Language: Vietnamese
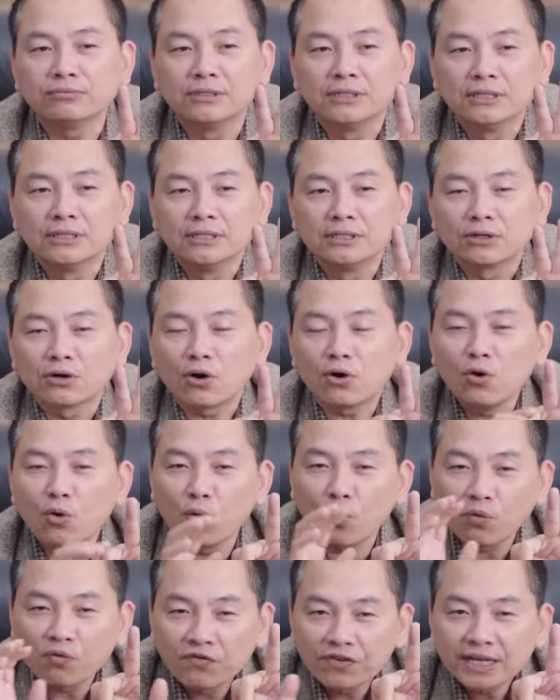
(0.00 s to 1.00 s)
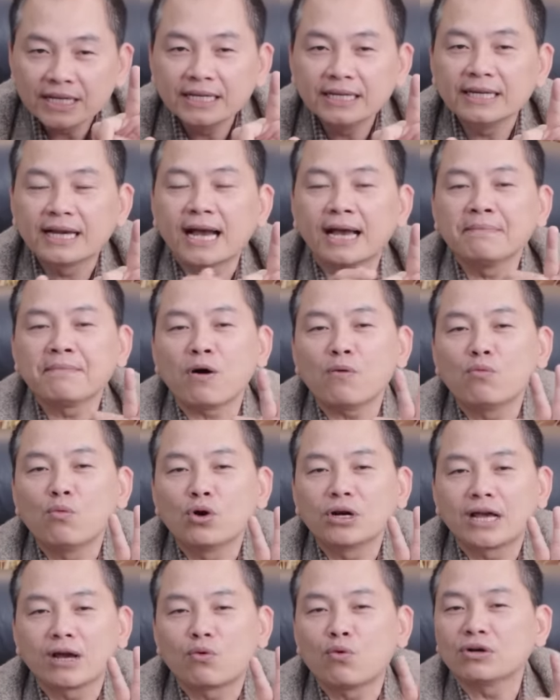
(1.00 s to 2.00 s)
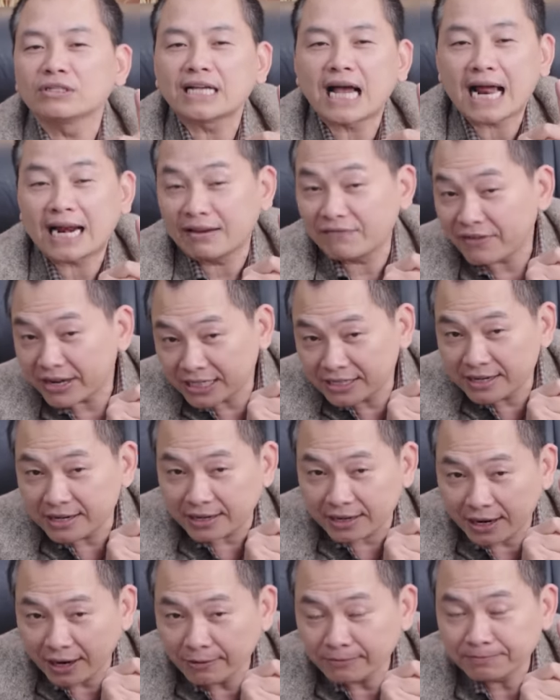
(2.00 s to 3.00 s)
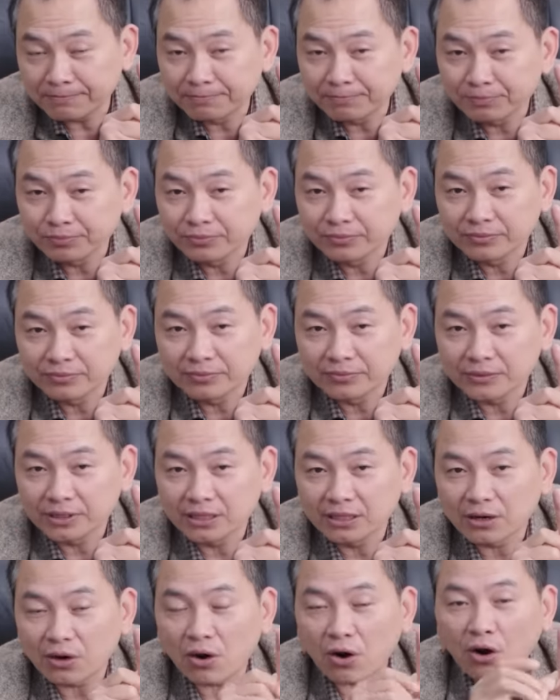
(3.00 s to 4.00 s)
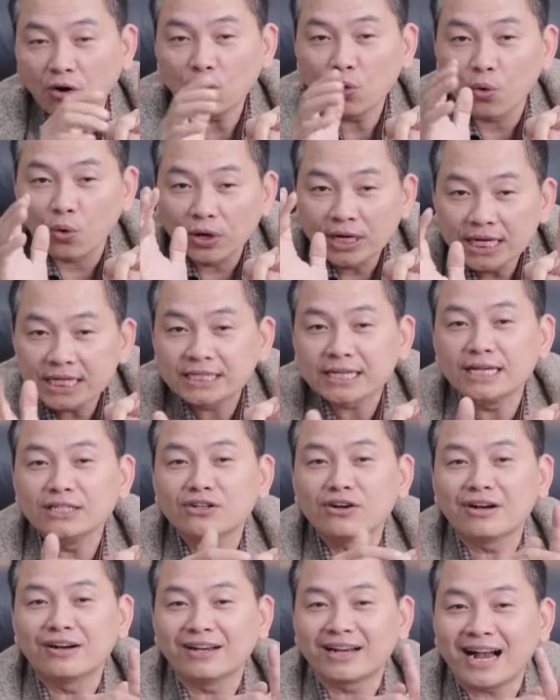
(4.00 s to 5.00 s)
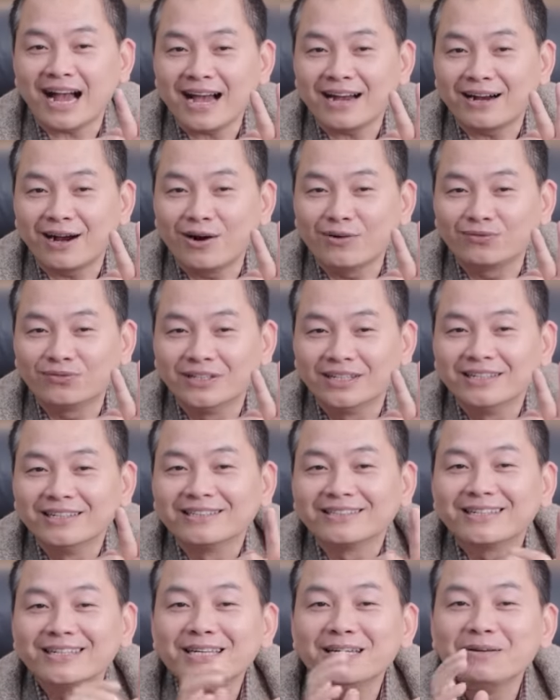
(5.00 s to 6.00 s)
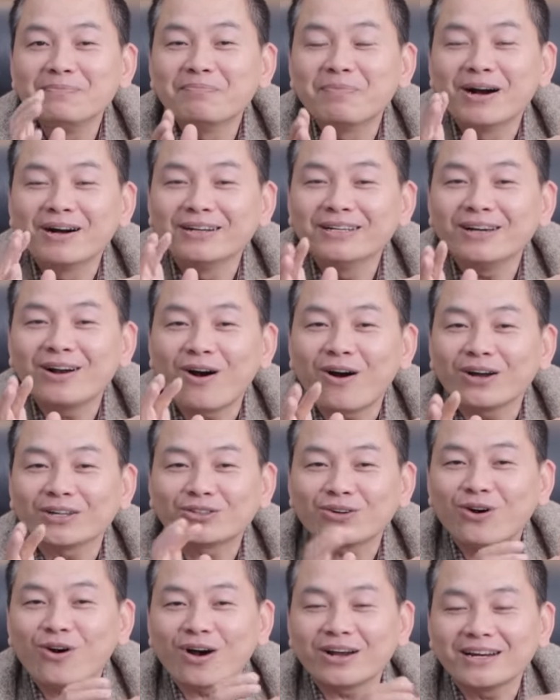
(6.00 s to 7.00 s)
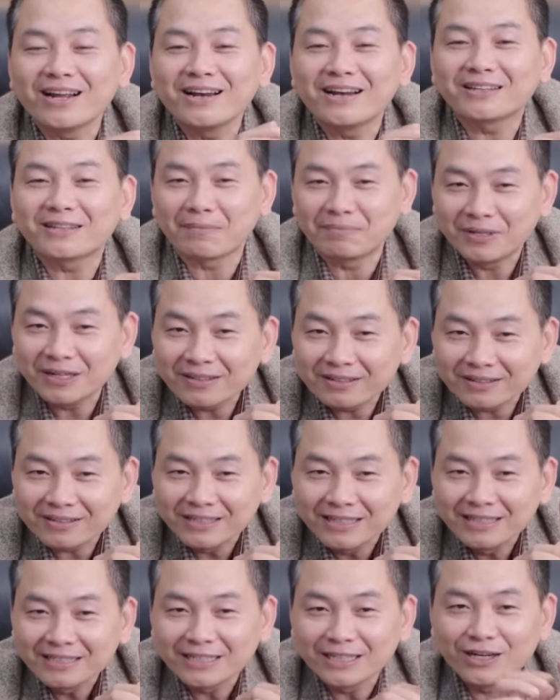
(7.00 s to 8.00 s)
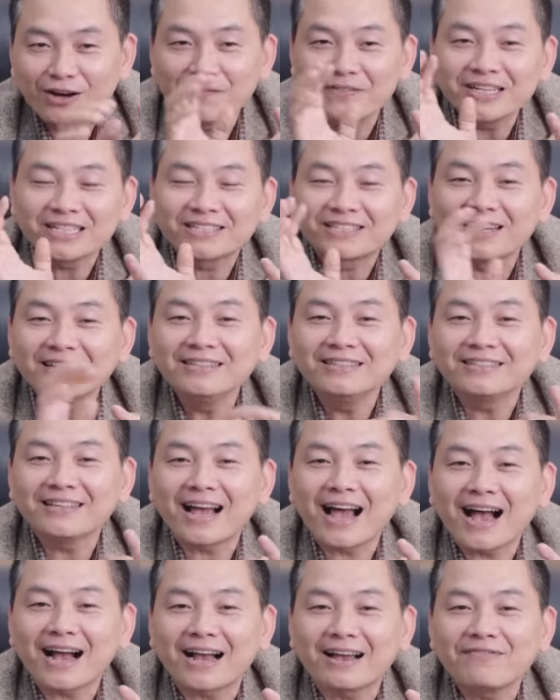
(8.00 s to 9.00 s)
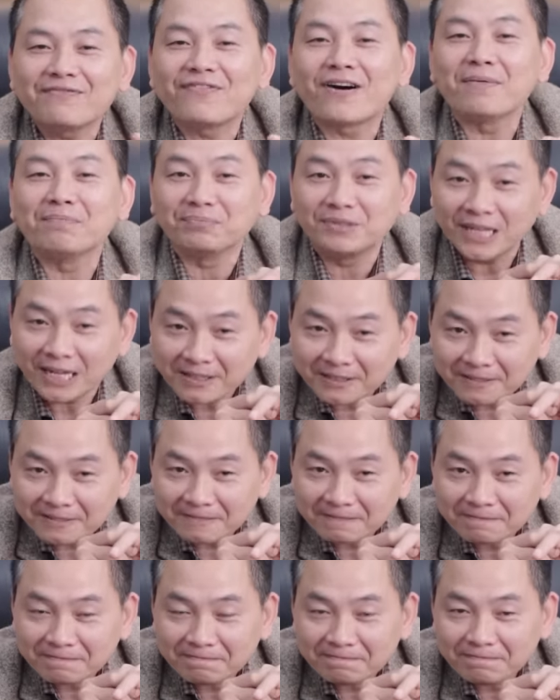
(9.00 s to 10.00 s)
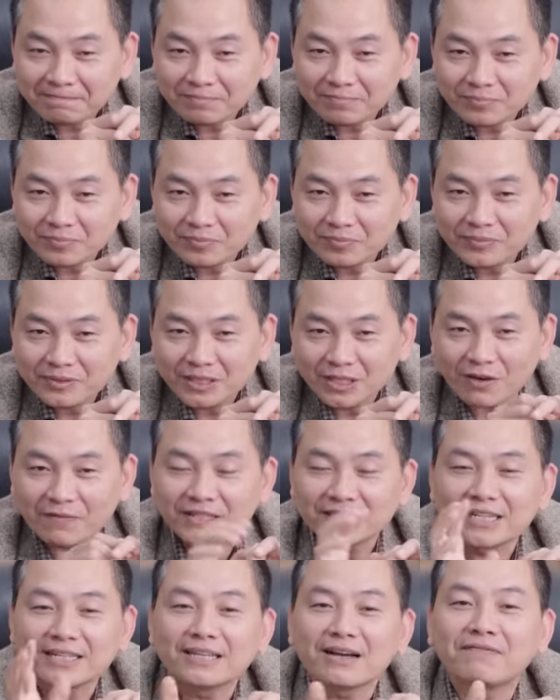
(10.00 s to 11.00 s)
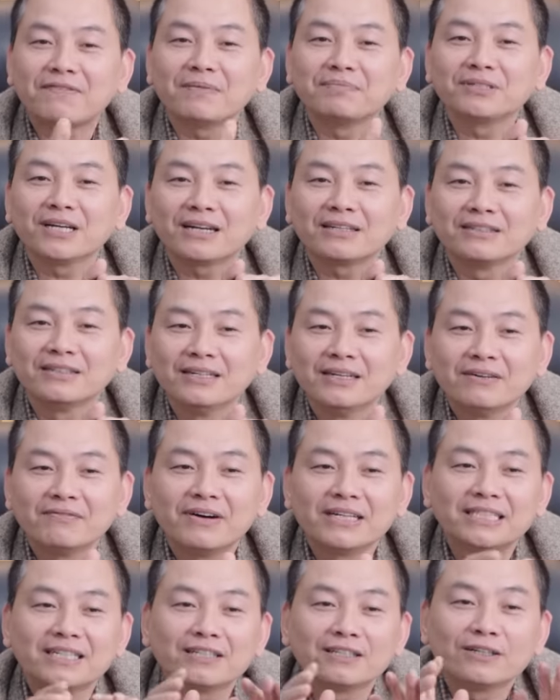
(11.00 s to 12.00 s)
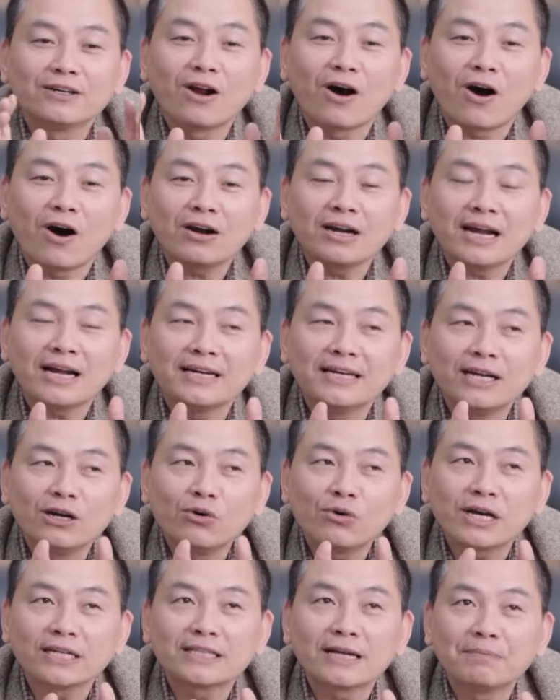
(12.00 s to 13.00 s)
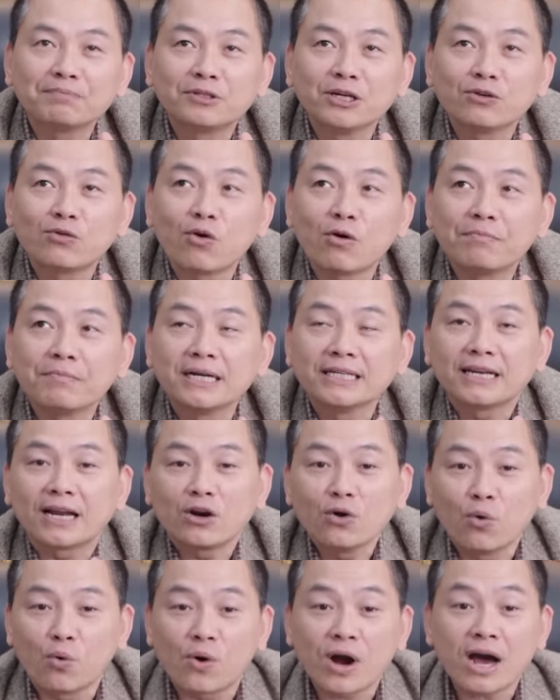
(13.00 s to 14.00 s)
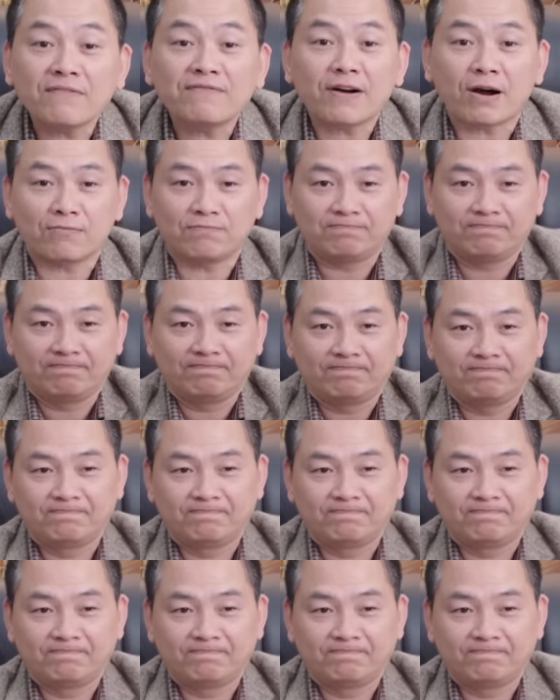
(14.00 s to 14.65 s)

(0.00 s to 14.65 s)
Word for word: không có đủ vì cái mong muốn cái quốc gia này phát triển không ừ, có đủ hy sinh cho người khác không thì mới gọi tôi gọi đây là tâm thức thì nó mới sinh ra cái phẩm chất nó mới sinh ra phẩm chất vậy thì từ đó là nếu cái tâm thức của mình đã đủ khát vọng